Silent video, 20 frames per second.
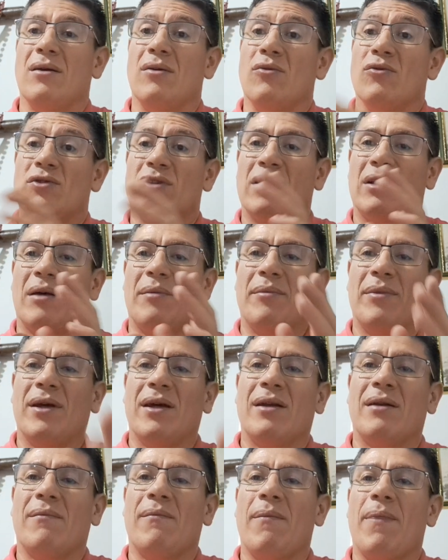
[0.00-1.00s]
Usted
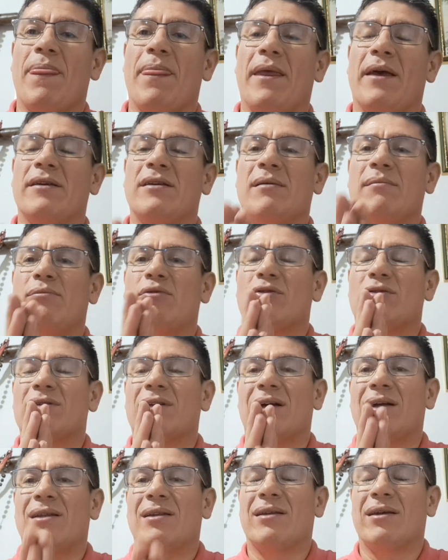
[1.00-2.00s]
también es
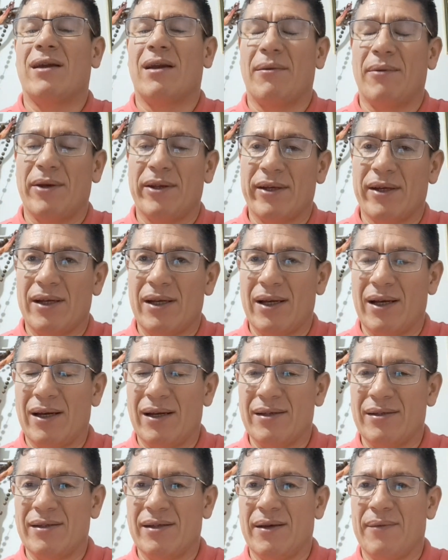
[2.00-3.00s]
importante en la vida de la
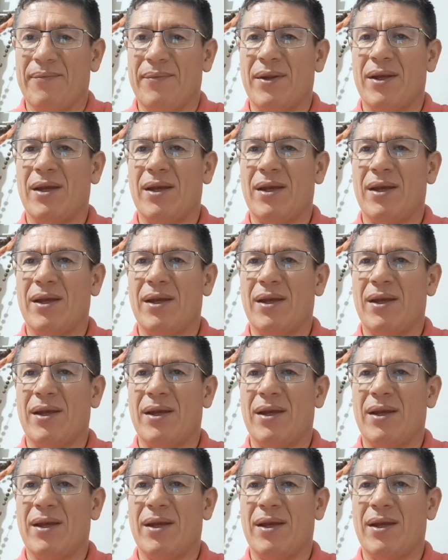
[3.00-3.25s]
iglesia.